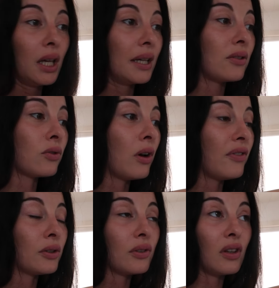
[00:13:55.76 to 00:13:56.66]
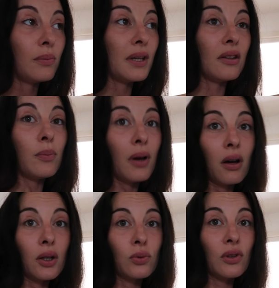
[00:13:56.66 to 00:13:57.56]
Et qu'est-ce qu'on va faire dans cette pièce Ben
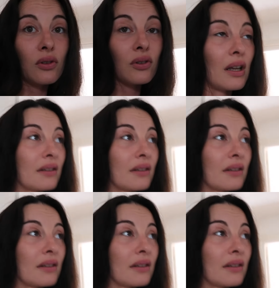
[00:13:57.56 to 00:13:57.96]
écoutez, ce sera